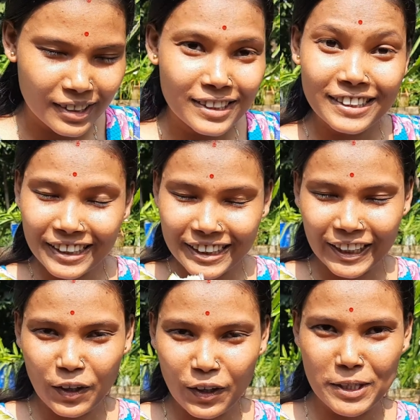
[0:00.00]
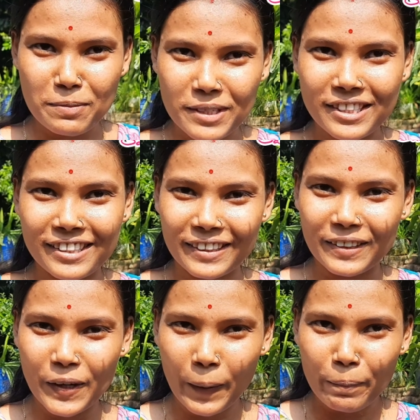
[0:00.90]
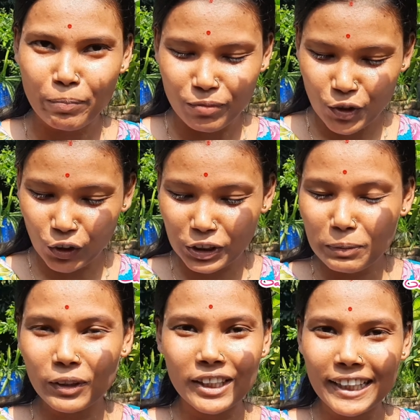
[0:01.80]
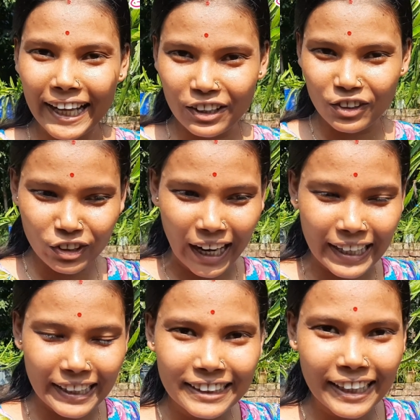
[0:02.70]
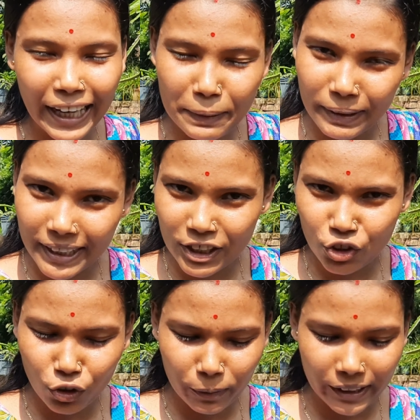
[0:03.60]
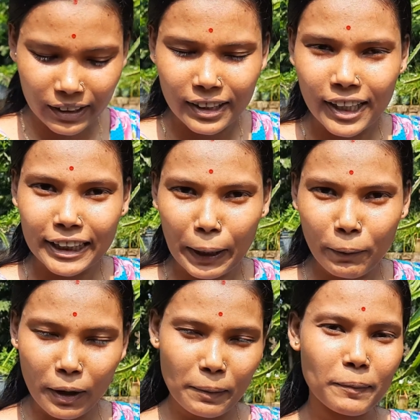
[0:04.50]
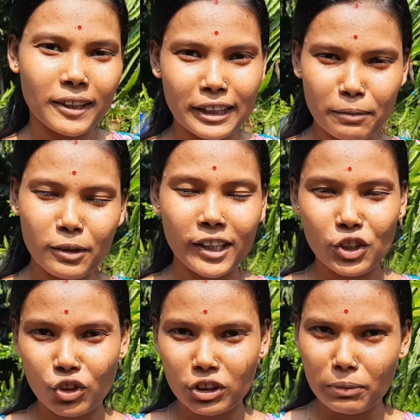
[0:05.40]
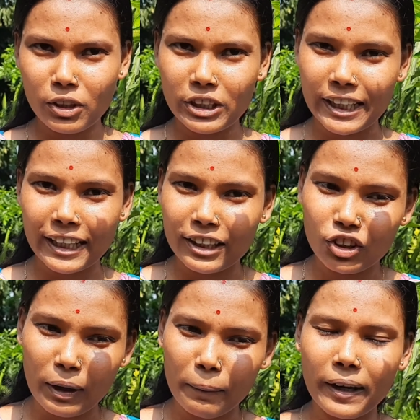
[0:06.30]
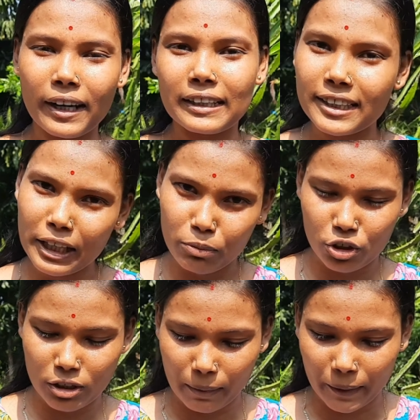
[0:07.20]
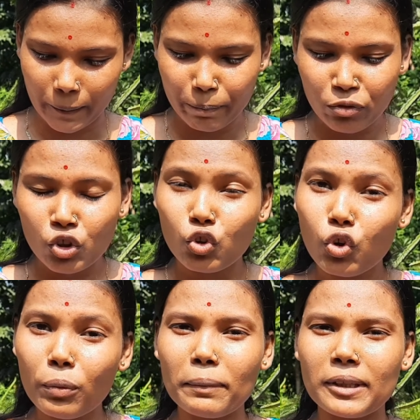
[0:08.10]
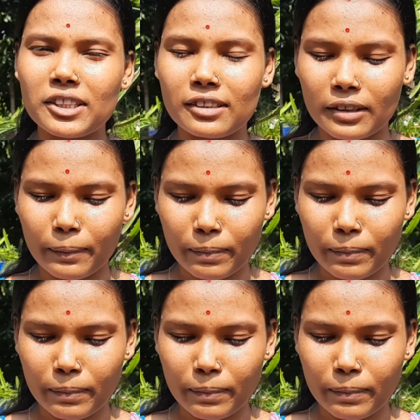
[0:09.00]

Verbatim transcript: চিনির থেকেও বেশি মিষ্টি সত্যি বলতে যারা এখনও খাননি তারা একবার টেস্ট করবেন তারপর আমি মিথ্যা বলি না সত্যি বলি সেটা কিন্তু আপনারা নিজেরাই বুঝে যাবেন খুবই মিষ্টি